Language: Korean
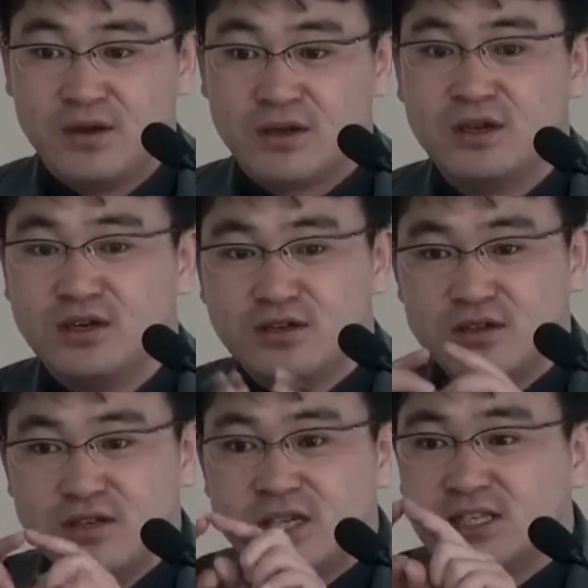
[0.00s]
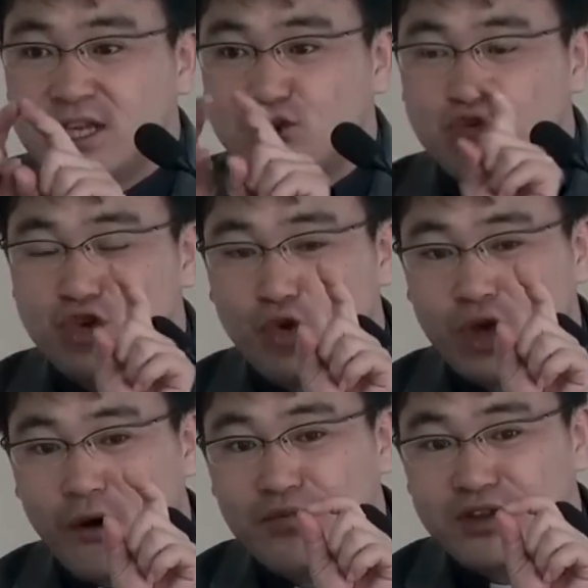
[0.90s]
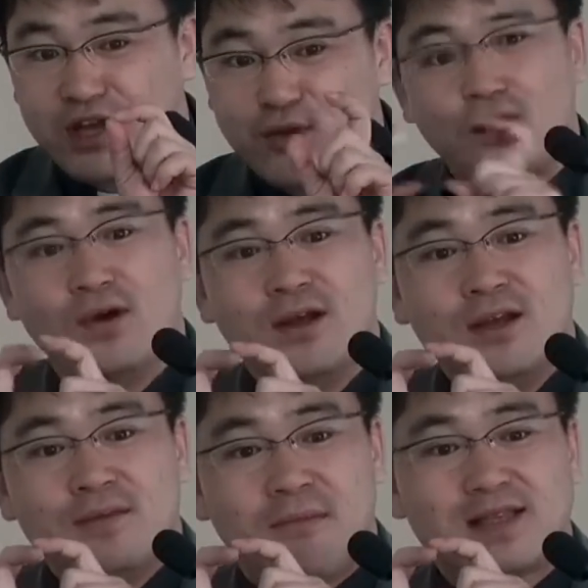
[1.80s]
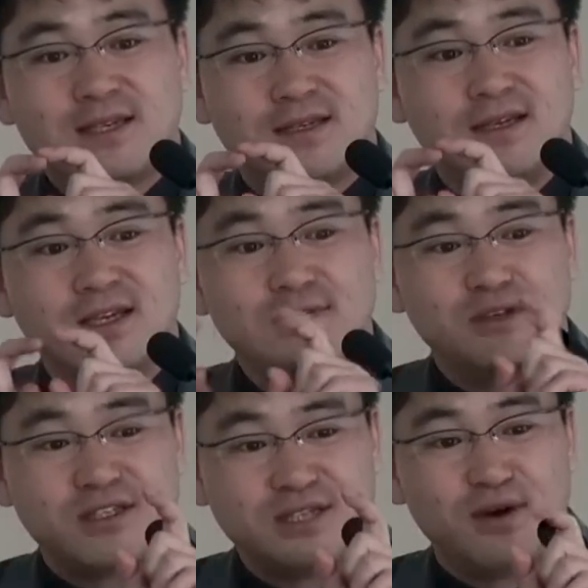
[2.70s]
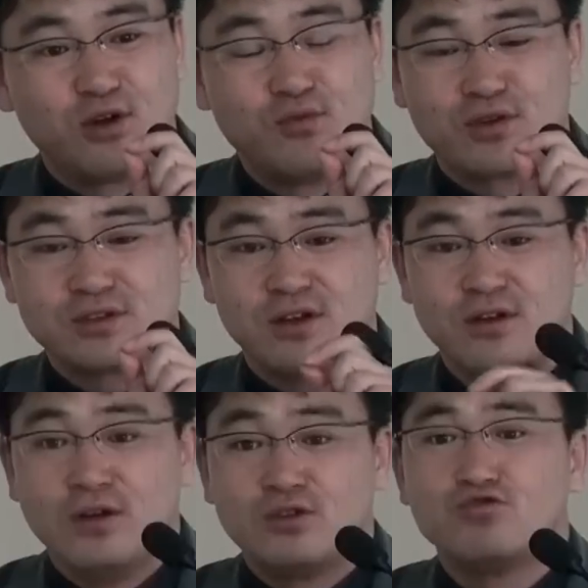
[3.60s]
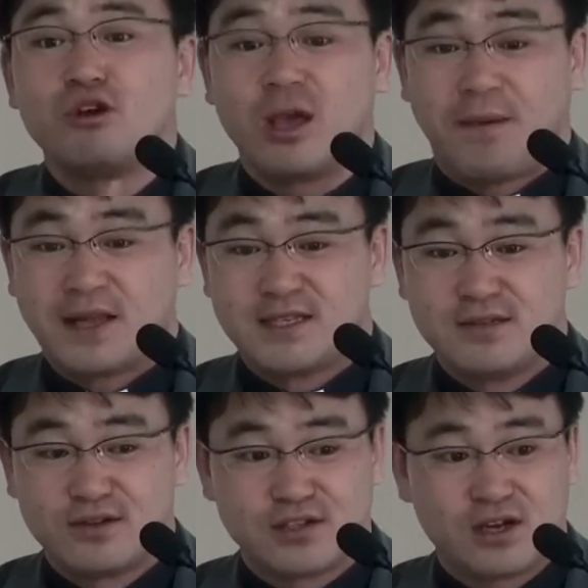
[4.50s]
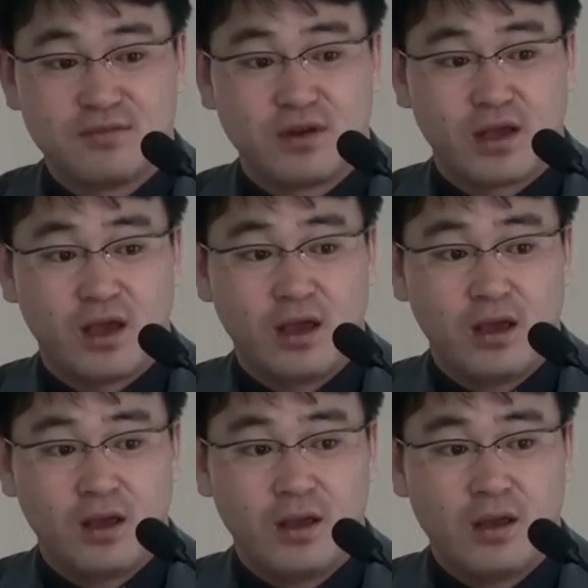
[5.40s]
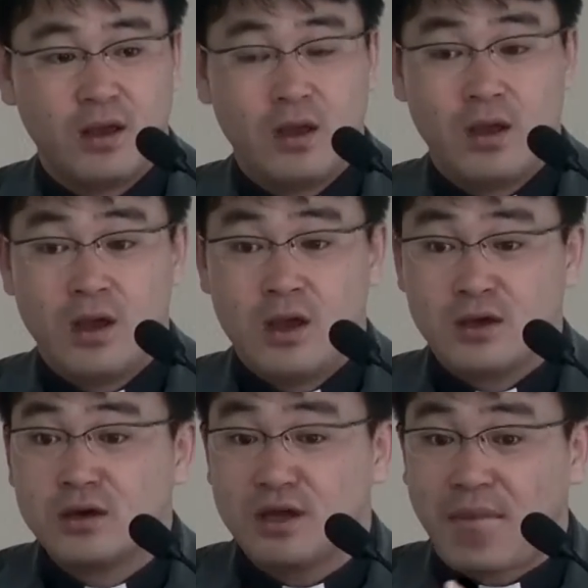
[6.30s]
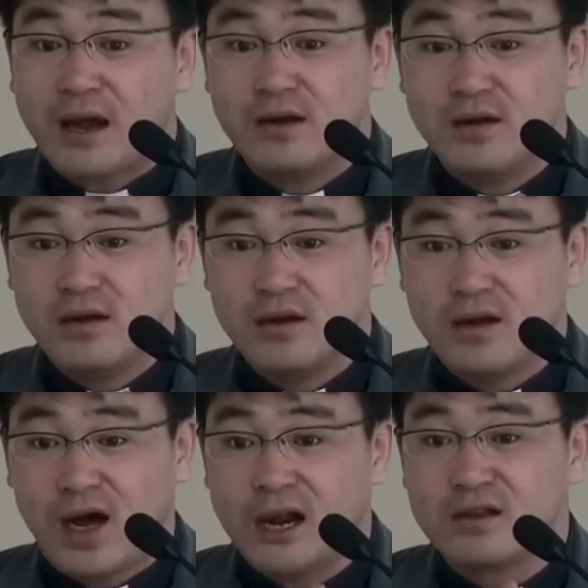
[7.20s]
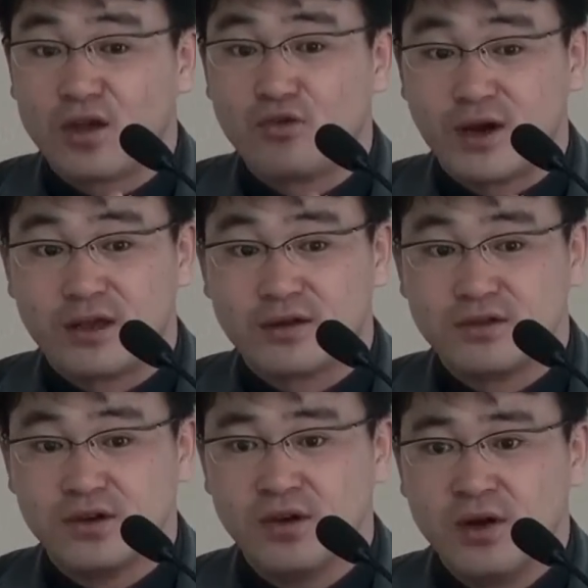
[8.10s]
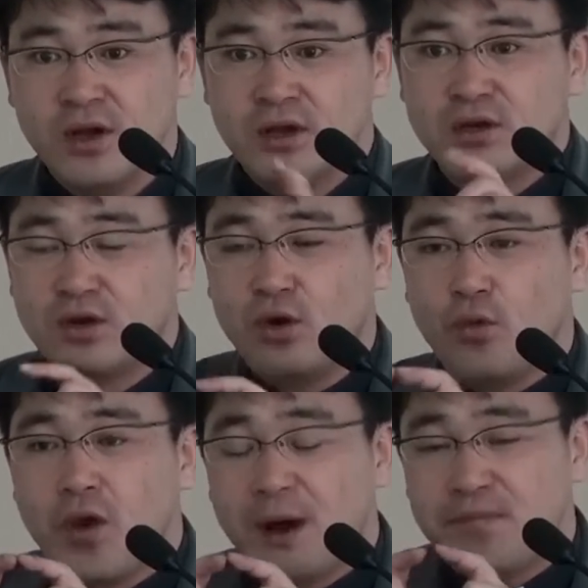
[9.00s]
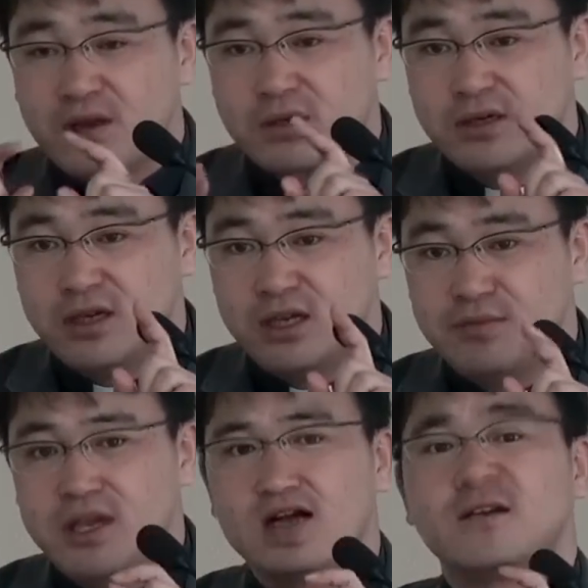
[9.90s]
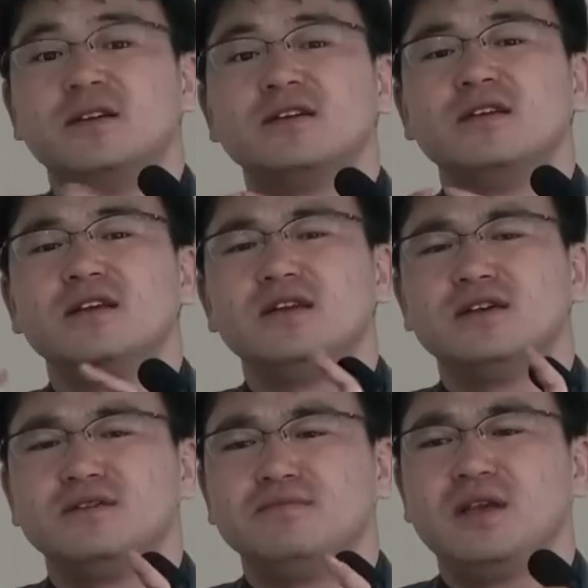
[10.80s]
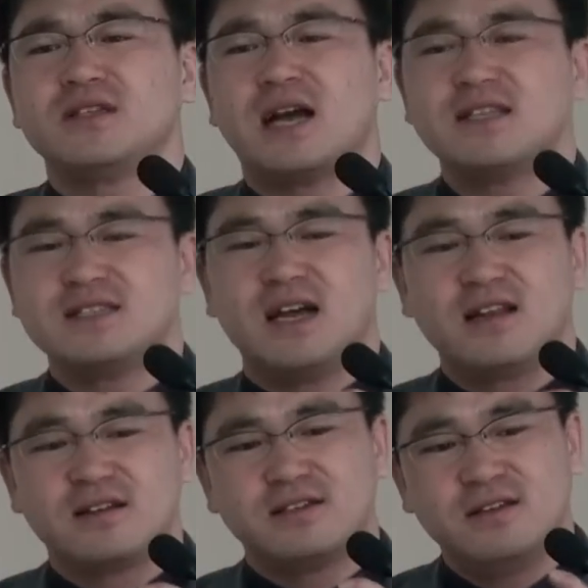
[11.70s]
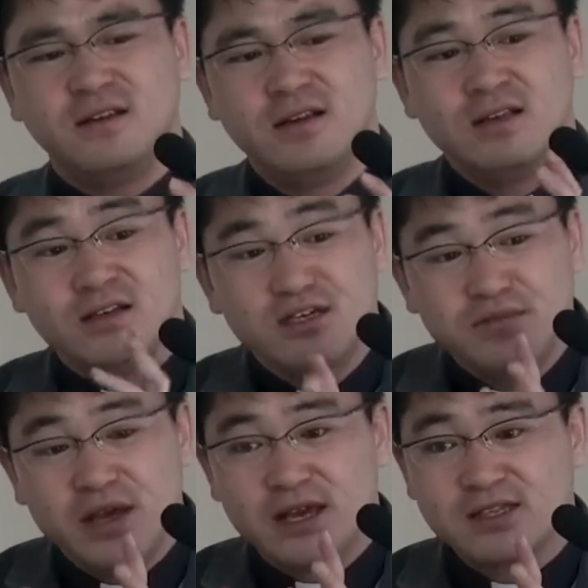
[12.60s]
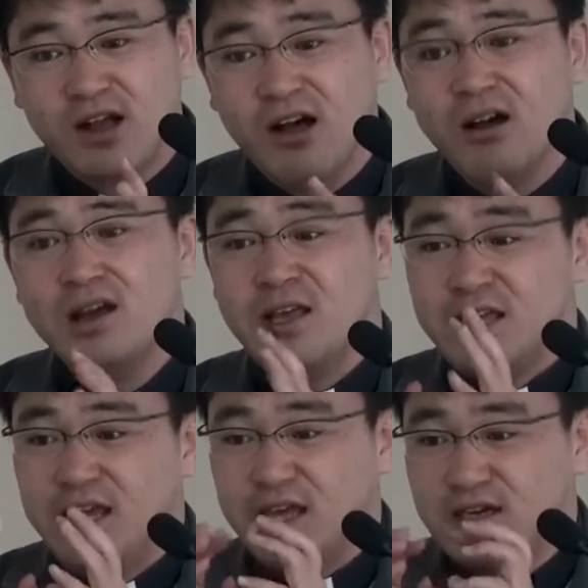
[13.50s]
그 실제 주인공이 없는데도 마치 그 이름을 집어넣음으로써 누구에게 바치는 것처럼 이렇게 그렇게 말을 하는 경우가 있거든요. 그리고 왜 하필은 그 이름이냐? 그 이름이 상징하는 것을 의미해서 이